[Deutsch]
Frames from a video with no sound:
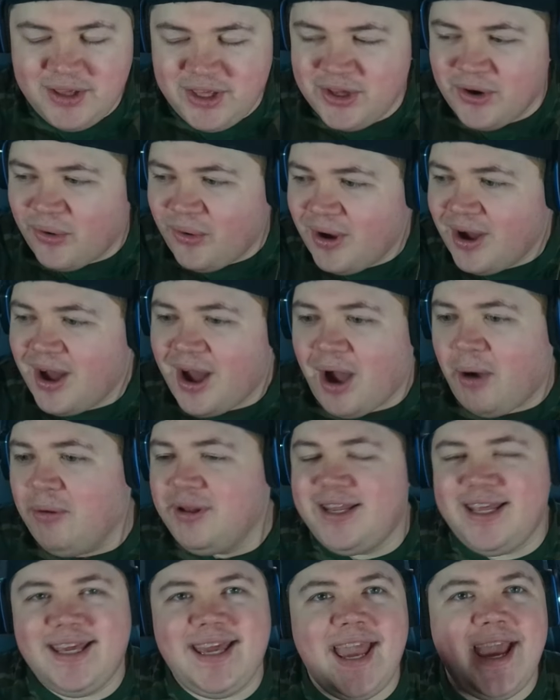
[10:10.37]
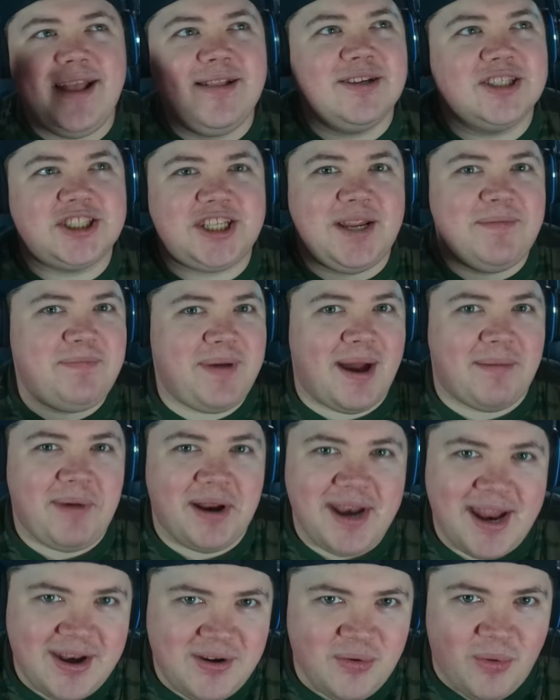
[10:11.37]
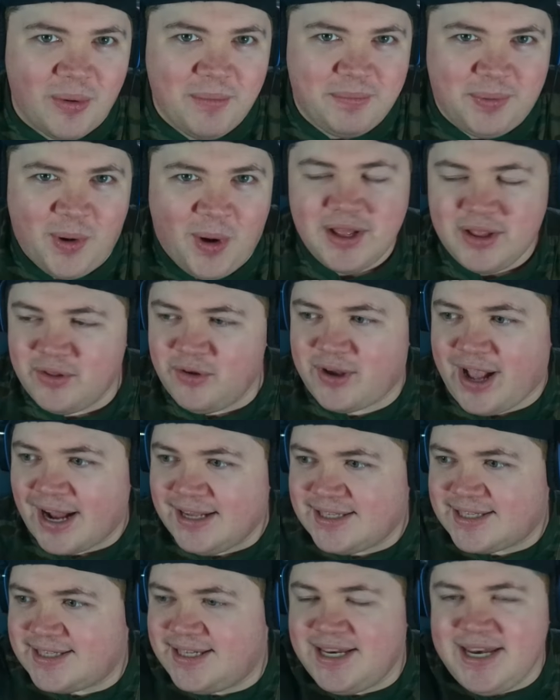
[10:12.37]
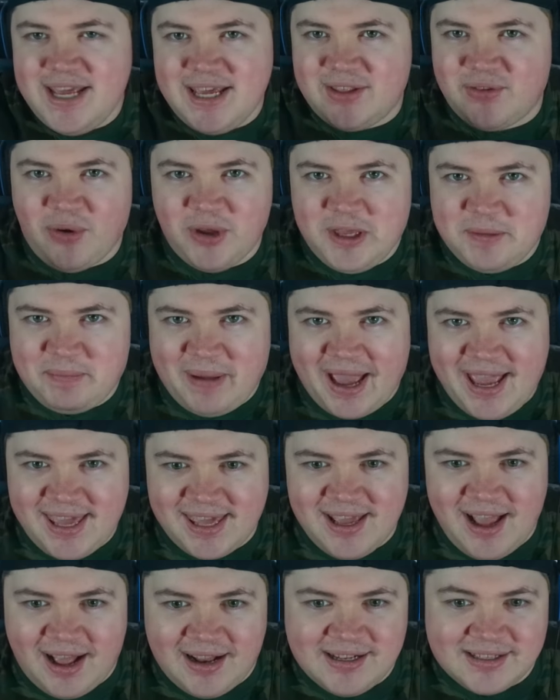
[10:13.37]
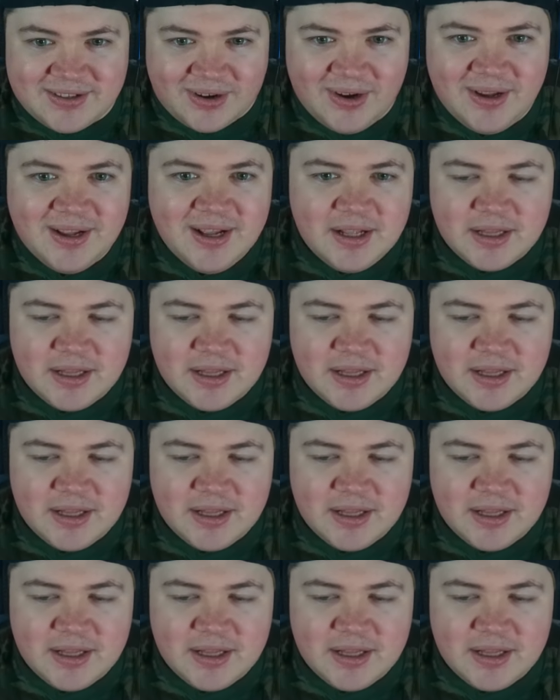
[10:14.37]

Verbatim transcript: Jo, aber die Gegner stehen permanent nur im Block. Du kannst die nicht durchbrechen, Alter.